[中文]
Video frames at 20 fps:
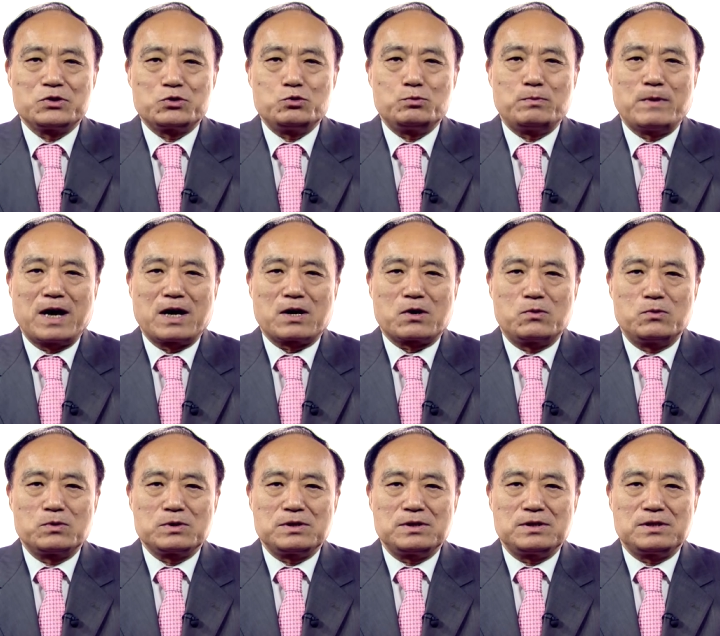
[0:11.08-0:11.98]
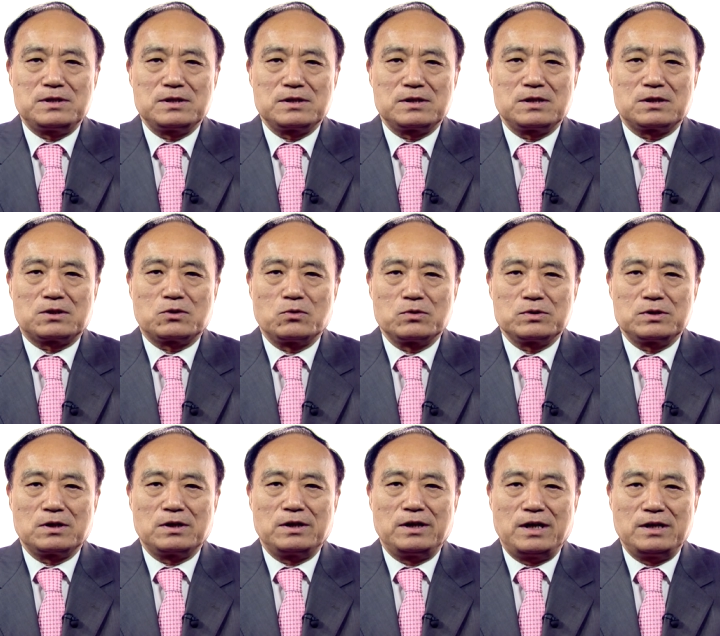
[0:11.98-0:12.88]
举办国际信息通
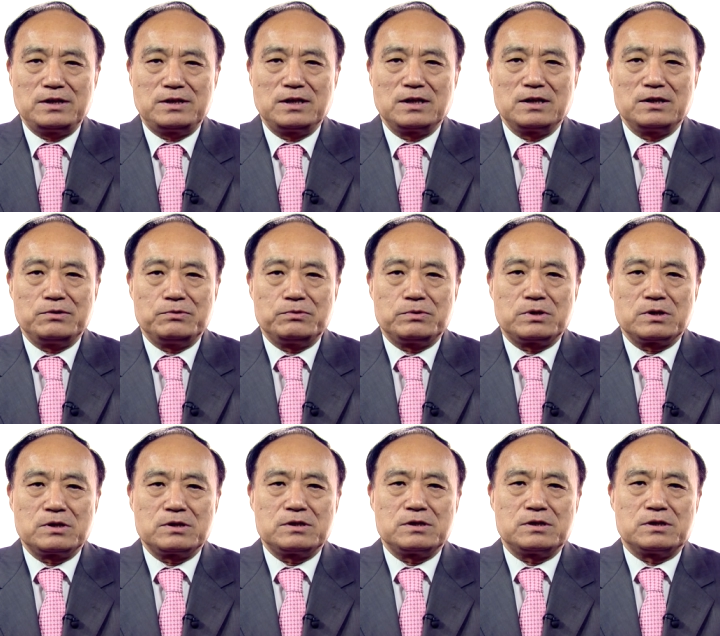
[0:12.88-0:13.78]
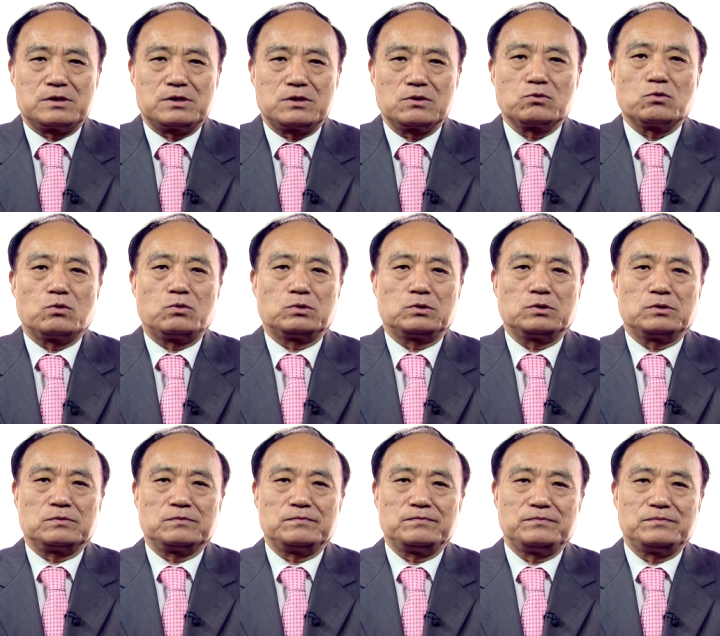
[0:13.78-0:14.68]
信年轻女性日庆祝活动，